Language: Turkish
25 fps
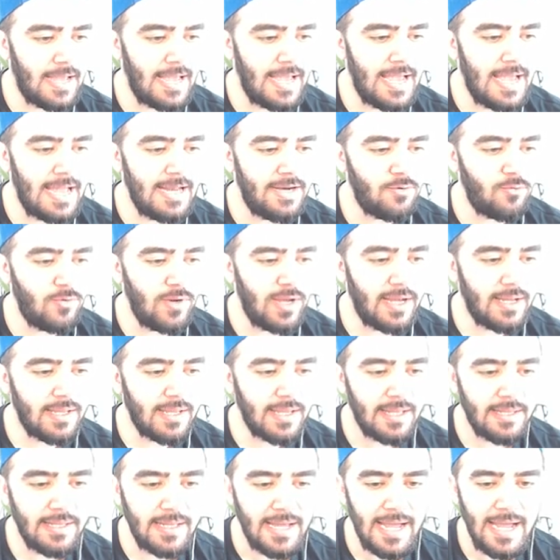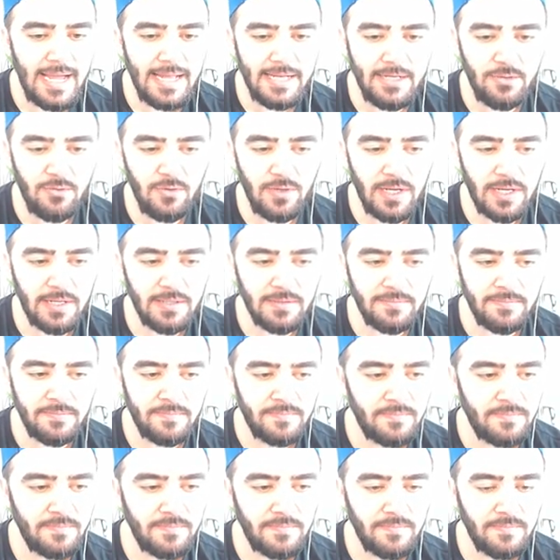Adrian geldi. Adrian.
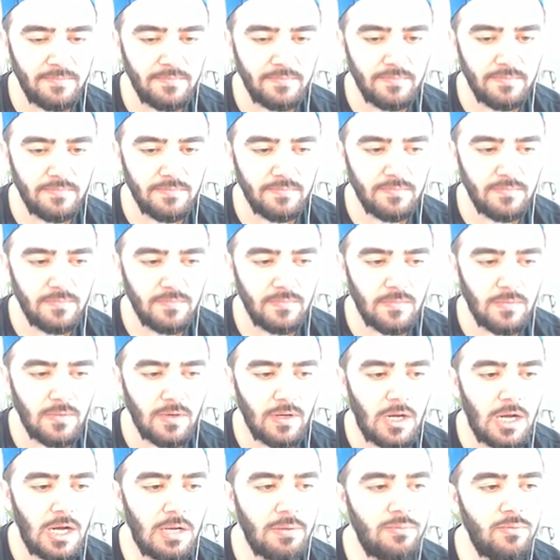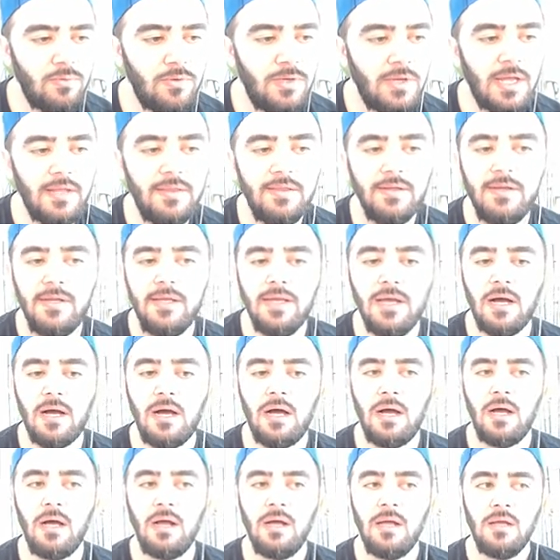Abi bu nedir
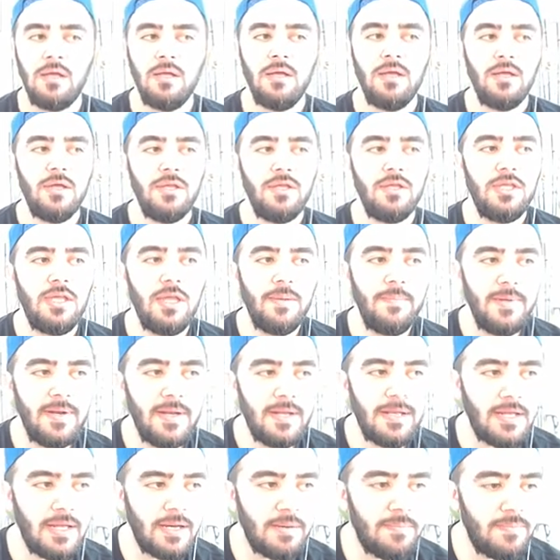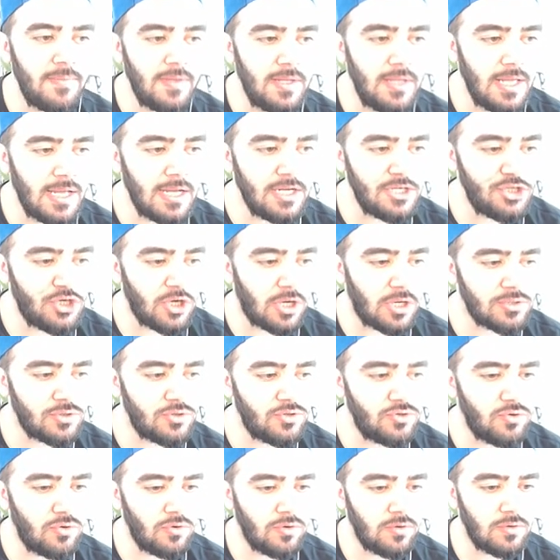ya? Yemin ederim niye
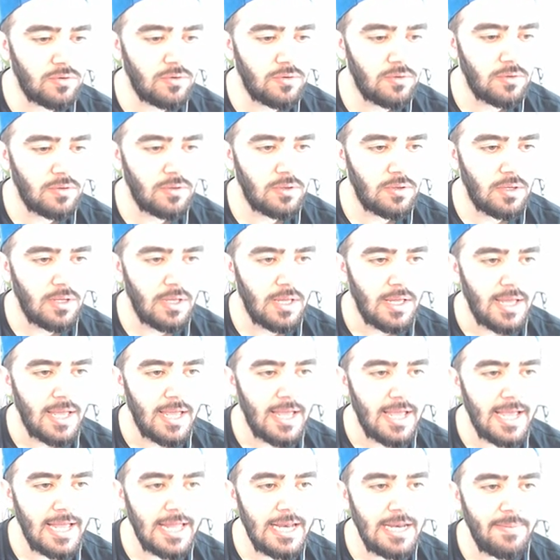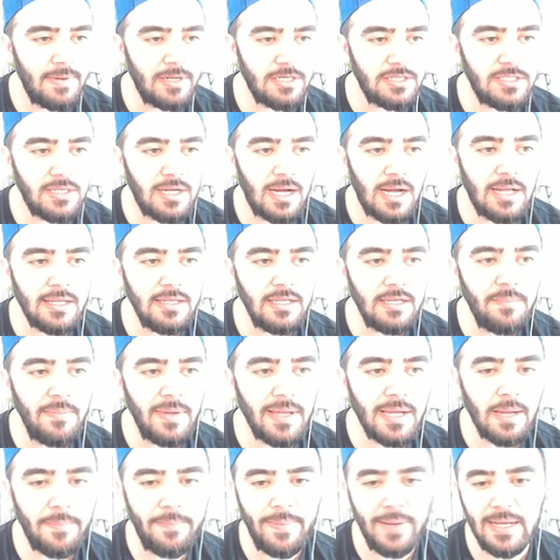şans yok? 55 nadir
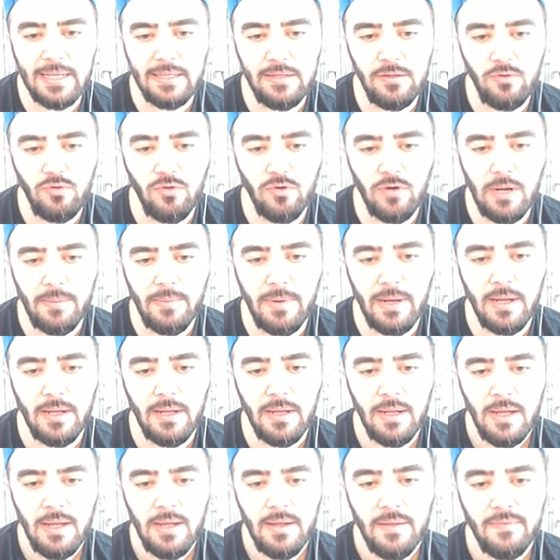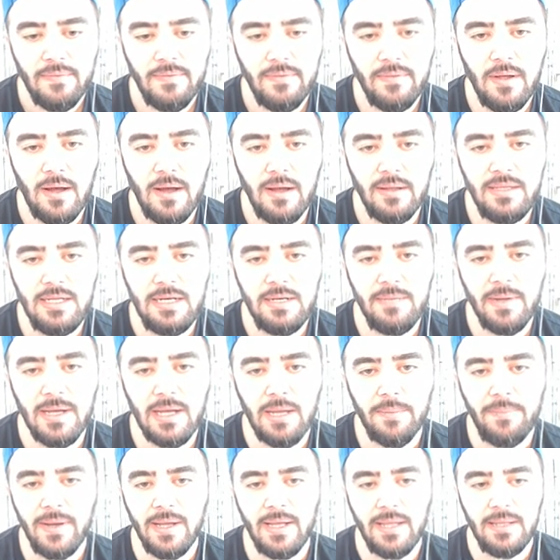mega paketi diyor ama nadir
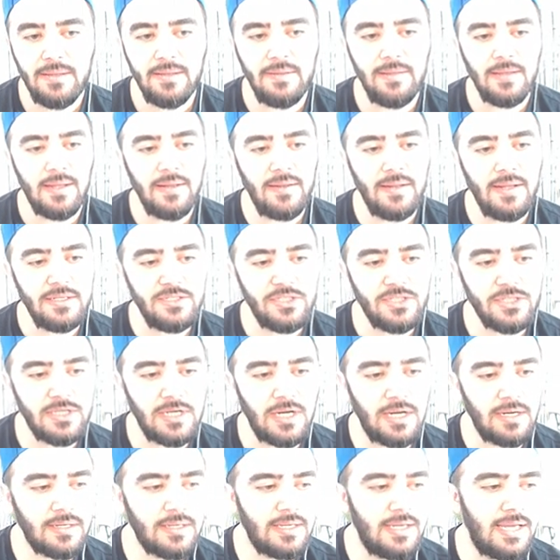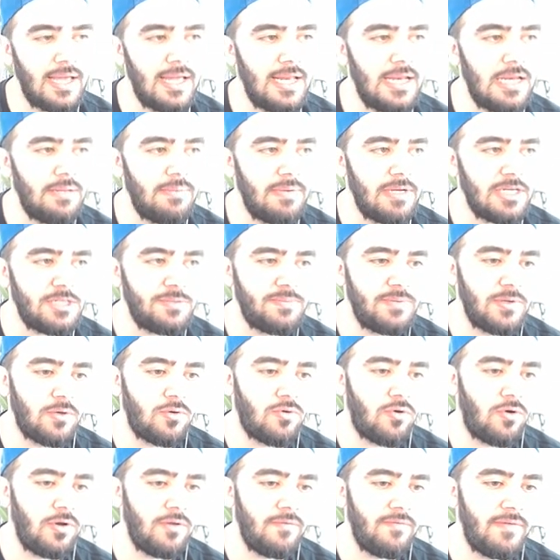mega paketinden ne çıkar ki? 55 bin
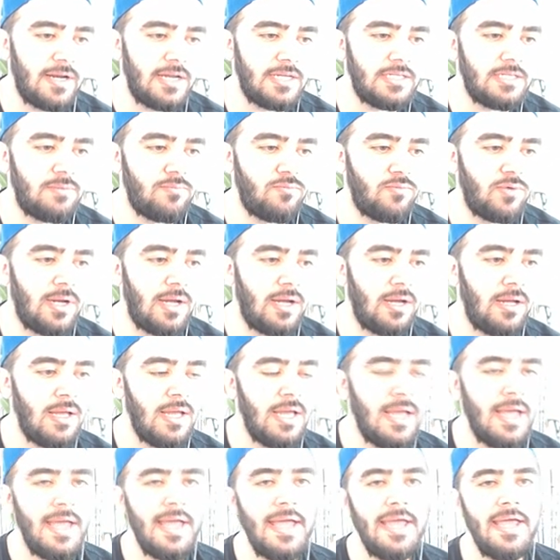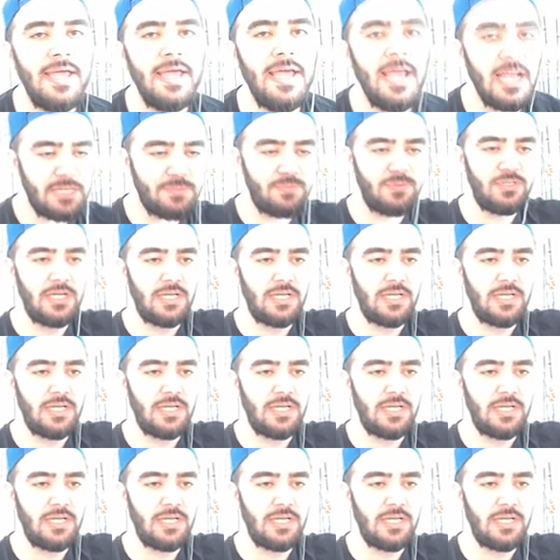coin vereceğim buna. Hiçbir